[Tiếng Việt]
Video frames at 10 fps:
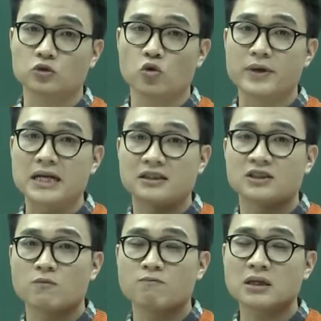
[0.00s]
dù bị đặt
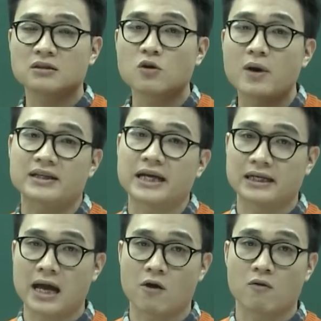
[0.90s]
trong bất cứ hoàn
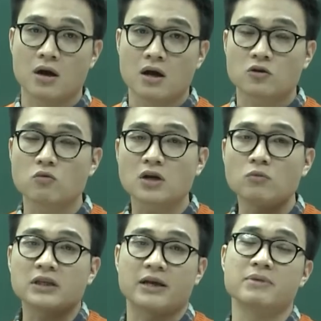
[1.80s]
cảnh nào cũng
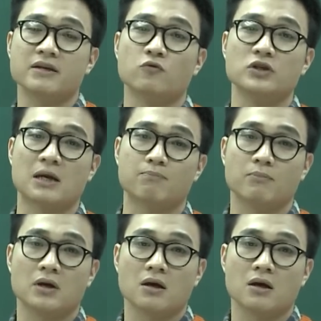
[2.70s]
không thể bị vùi dập.